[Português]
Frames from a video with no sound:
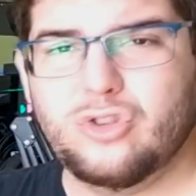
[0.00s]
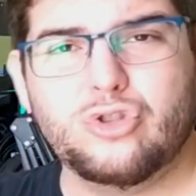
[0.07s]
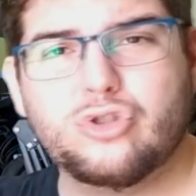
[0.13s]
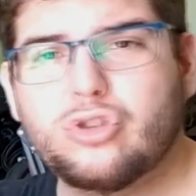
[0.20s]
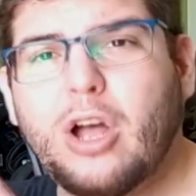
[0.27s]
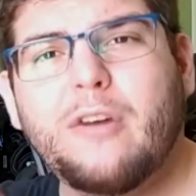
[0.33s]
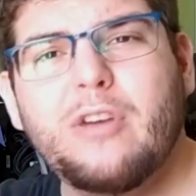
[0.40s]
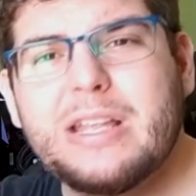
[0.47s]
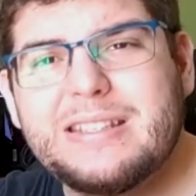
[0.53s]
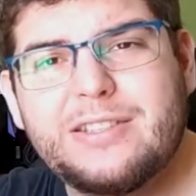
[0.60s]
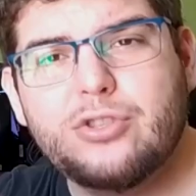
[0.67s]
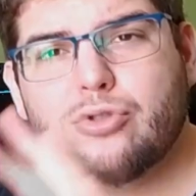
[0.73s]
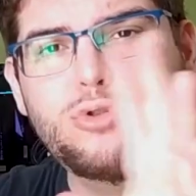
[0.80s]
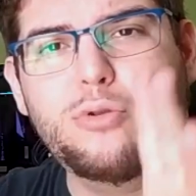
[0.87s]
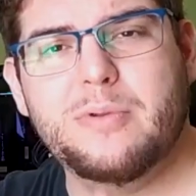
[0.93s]
Só
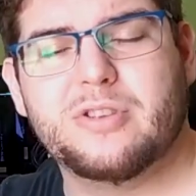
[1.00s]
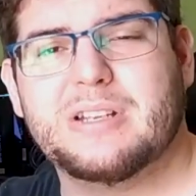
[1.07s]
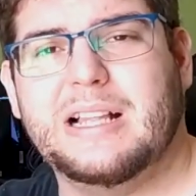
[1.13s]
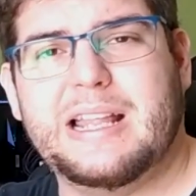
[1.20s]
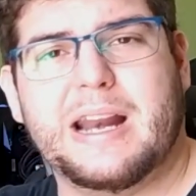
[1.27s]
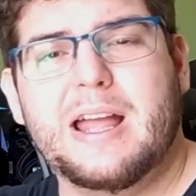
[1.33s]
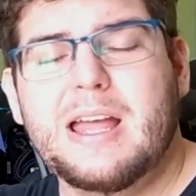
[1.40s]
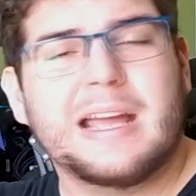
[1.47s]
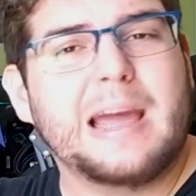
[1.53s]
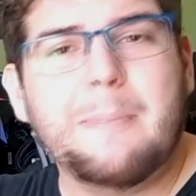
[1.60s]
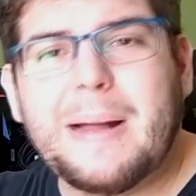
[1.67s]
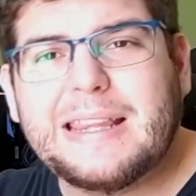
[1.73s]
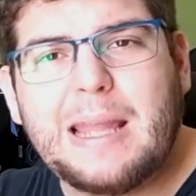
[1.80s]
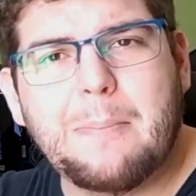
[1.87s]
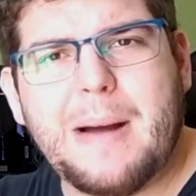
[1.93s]
esses números, galera,
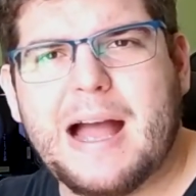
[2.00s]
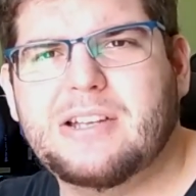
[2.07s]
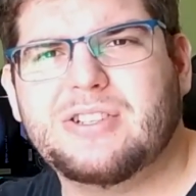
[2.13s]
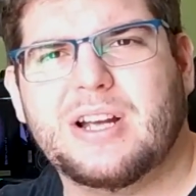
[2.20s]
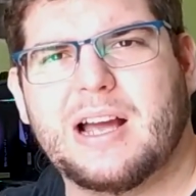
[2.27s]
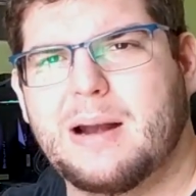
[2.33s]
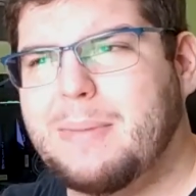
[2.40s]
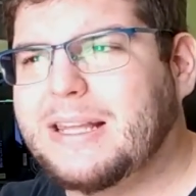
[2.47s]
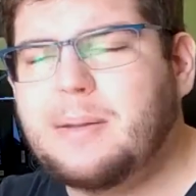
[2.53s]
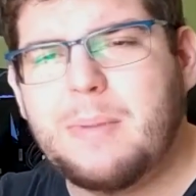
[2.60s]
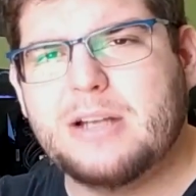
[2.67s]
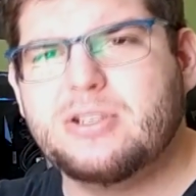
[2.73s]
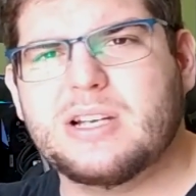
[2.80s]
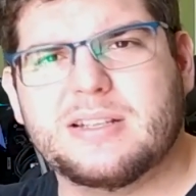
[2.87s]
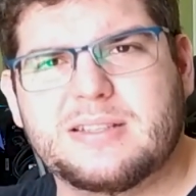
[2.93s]
que é matemática, cara,
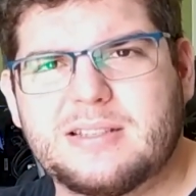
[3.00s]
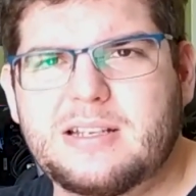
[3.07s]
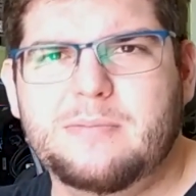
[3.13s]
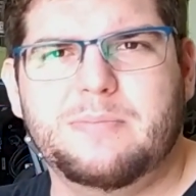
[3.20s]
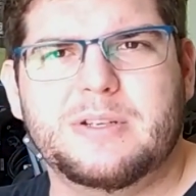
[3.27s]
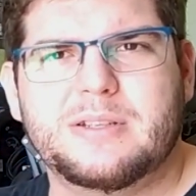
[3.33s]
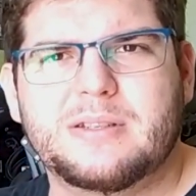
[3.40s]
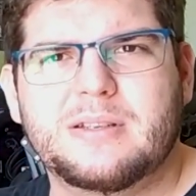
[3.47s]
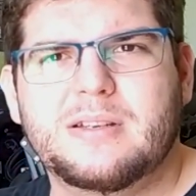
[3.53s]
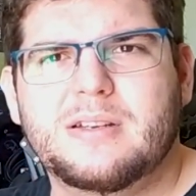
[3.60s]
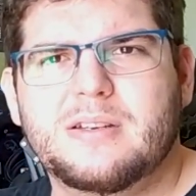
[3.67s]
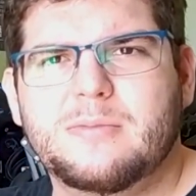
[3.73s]
matemática simples.